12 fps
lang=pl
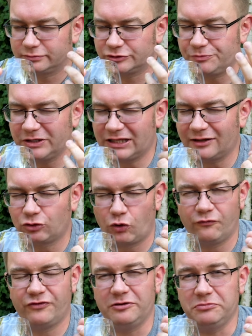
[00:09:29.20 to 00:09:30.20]

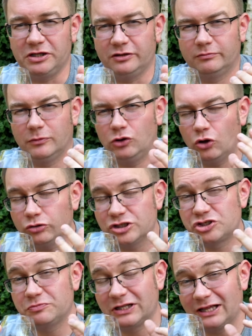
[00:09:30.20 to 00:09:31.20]
Śmietankowymi.
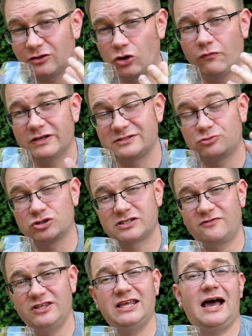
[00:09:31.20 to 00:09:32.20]
Lody śmietankowe z
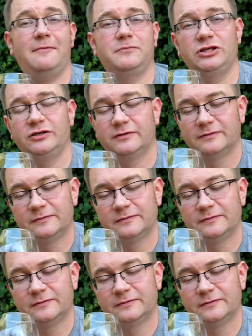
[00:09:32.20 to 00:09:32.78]
brzoskwiniami.